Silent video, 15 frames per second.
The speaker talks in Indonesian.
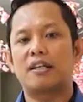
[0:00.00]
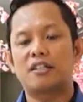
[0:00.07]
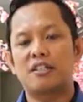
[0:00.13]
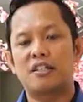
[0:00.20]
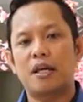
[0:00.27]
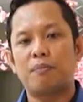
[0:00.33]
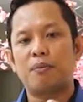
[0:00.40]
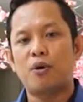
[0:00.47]
dan
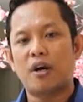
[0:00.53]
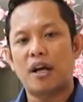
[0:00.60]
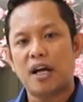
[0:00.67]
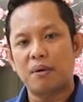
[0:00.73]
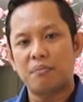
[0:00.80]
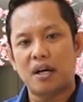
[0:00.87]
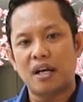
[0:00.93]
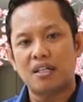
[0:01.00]
setiap orang
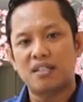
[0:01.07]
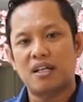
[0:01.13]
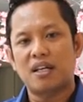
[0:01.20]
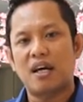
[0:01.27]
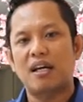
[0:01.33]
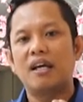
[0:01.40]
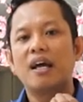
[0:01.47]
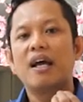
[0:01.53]
akan
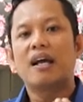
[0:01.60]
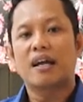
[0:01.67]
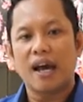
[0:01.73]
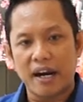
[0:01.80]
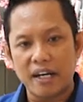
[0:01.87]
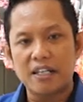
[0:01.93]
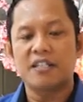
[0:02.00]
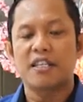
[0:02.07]
menghasilkan
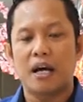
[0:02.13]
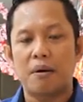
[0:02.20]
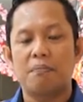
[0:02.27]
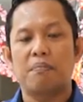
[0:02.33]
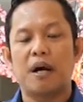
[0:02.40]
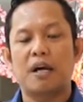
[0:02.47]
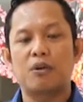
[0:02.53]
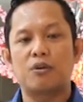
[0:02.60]
garis yang
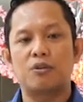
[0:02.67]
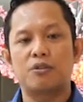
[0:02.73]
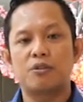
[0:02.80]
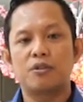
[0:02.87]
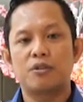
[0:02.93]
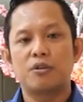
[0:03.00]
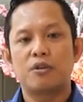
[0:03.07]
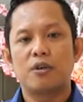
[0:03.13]
bagus
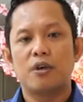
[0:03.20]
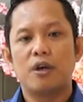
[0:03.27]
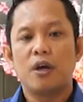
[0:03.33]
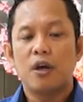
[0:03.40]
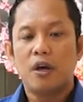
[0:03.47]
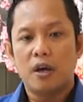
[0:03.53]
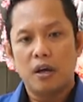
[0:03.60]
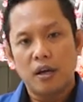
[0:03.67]

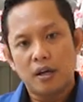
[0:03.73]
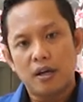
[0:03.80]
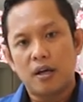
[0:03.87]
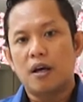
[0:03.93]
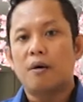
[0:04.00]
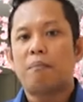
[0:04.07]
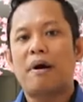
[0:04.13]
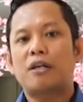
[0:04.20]

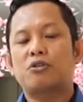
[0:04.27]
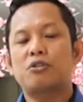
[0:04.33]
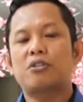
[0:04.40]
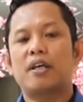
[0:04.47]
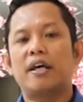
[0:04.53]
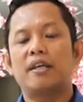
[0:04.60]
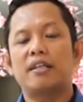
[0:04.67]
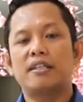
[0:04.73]
maksud
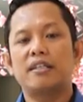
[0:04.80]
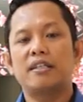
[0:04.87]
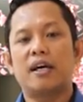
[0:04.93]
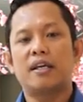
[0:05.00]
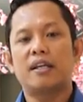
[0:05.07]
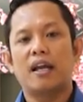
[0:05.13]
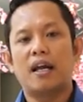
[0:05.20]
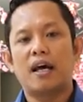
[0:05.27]
saya di sini
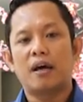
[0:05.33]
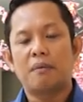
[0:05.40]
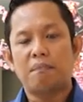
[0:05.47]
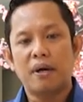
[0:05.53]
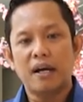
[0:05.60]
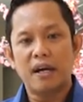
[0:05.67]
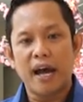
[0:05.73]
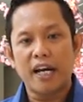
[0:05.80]
adalah
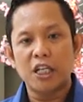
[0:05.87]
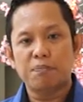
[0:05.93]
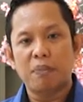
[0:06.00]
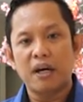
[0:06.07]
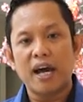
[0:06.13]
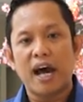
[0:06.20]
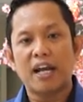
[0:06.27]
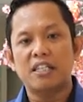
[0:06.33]

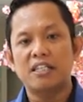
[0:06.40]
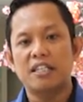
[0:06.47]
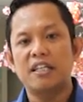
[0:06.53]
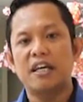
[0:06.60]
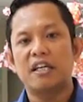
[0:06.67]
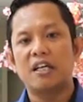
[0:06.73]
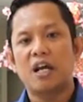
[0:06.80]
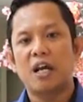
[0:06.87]
penggaris-penggaris
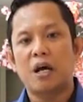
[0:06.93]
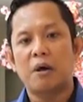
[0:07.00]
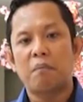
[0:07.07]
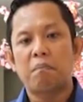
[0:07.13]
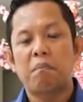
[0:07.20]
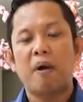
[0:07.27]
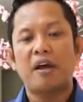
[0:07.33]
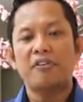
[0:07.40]
ini adalah
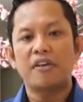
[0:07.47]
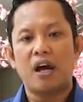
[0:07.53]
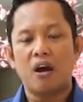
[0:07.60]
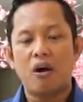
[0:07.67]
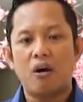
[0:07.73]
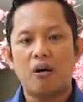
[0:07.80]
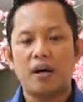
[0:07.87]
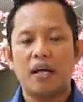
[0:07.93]
banyak
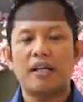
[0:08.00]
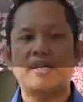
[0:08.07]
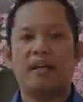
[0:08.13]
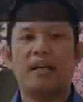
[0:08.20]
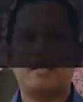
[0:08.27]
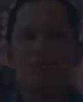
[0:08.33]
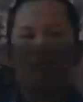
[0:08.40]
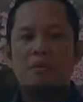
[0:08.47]
orang
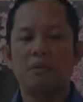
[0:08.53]
yang